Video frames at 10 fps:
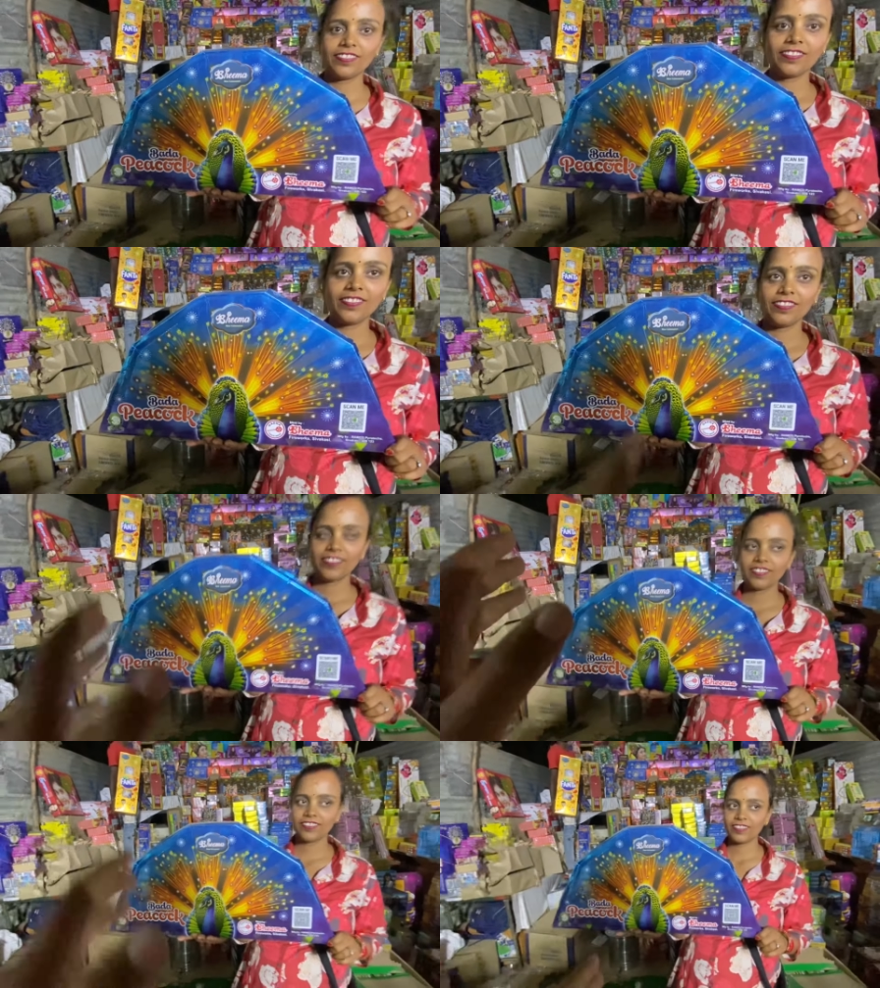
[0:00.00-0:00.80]
ये
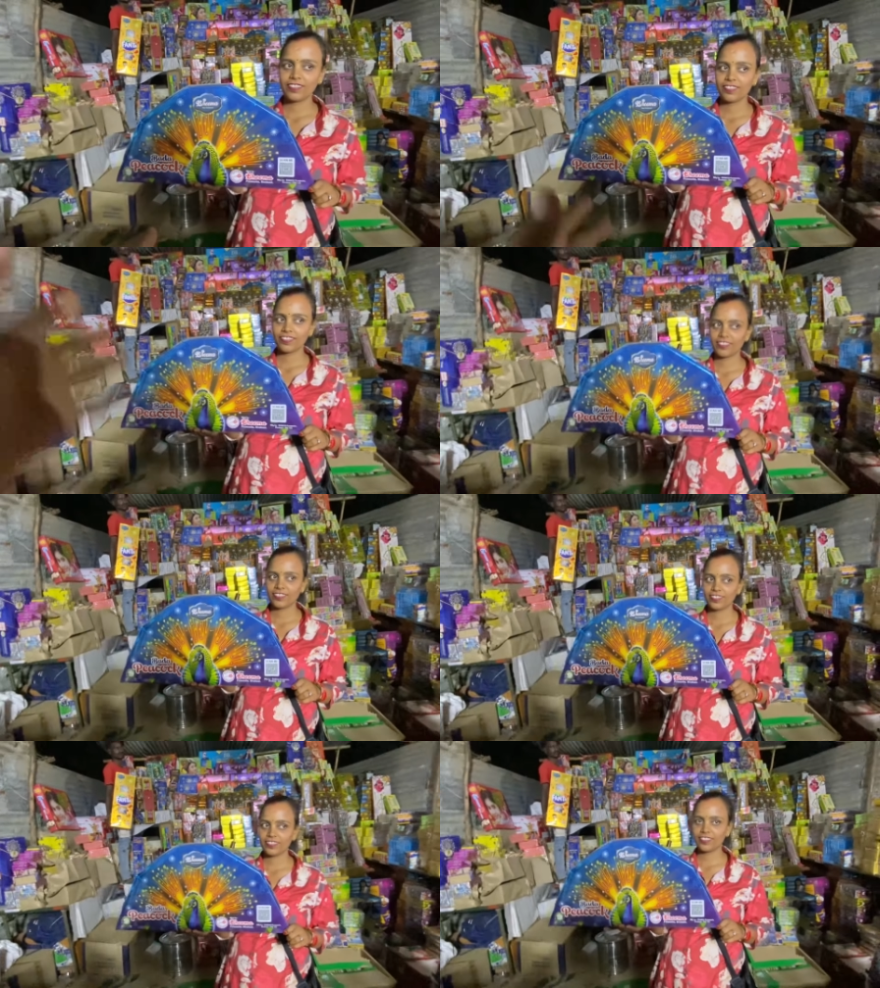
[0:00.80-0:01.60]
सबसे बड़ा वाला
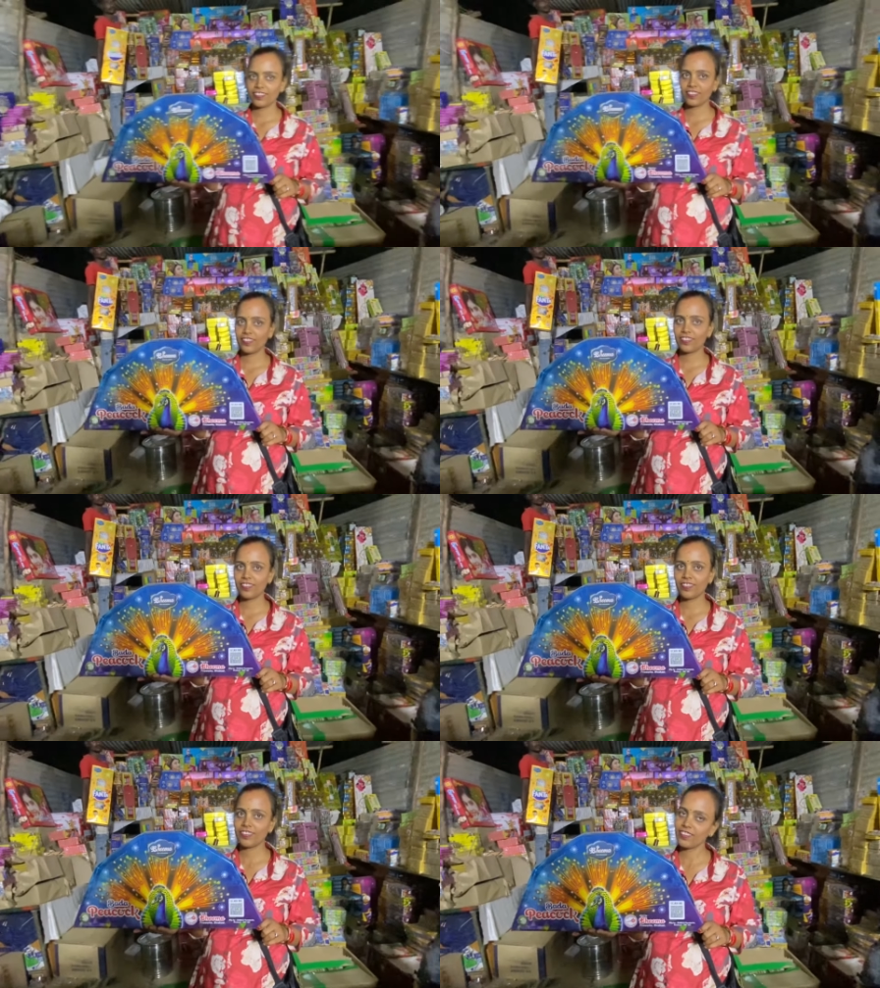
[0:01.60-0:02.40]
इसका रेंज भी
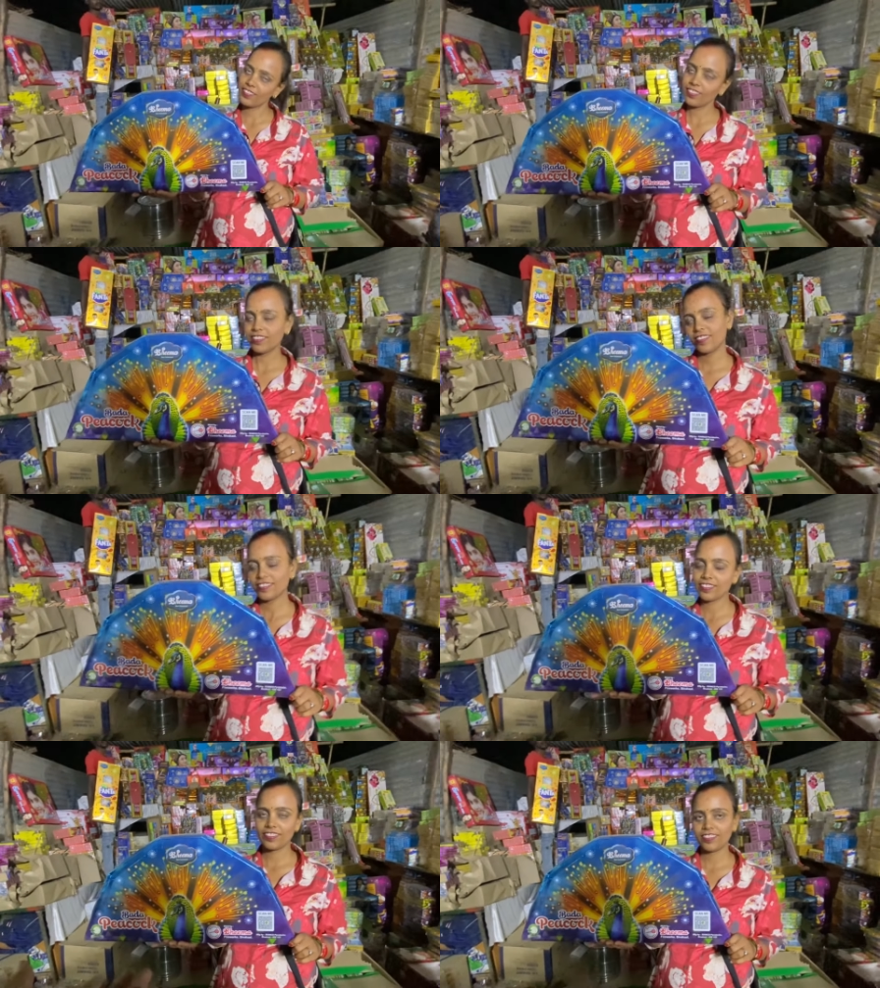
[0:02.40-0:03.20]
अच्छा ही रहता होगा
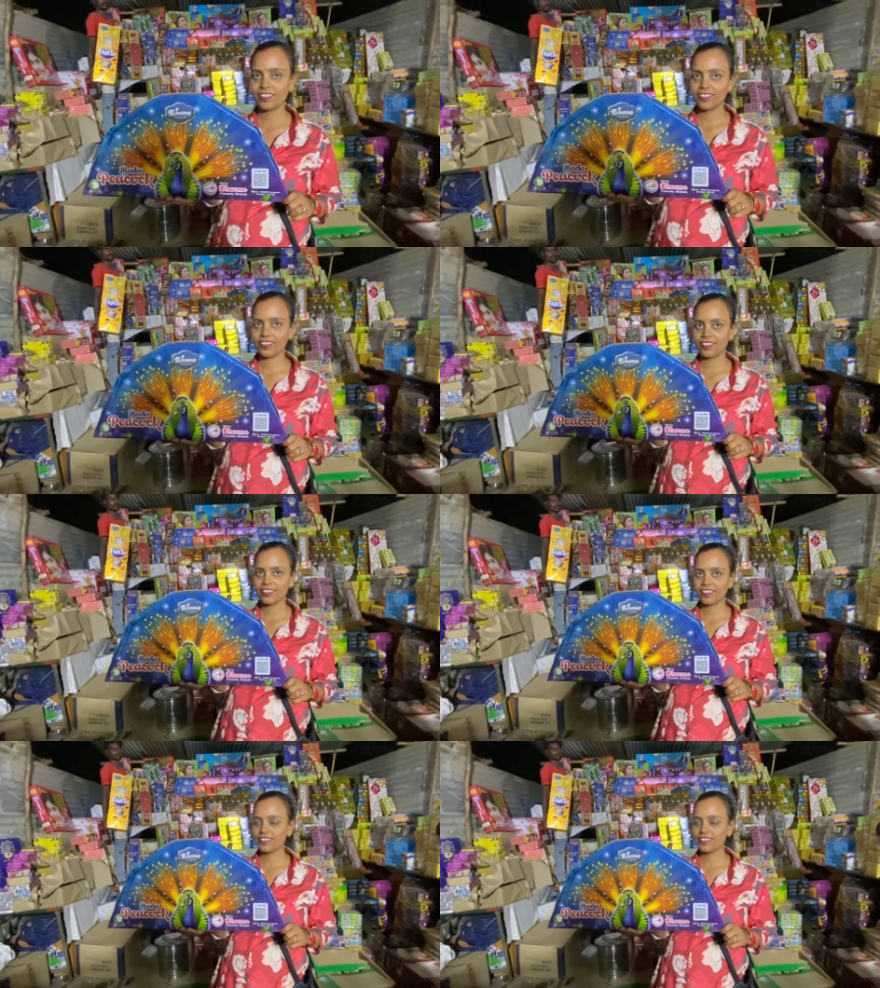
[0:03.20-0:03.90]
इसका क्या प्राइस है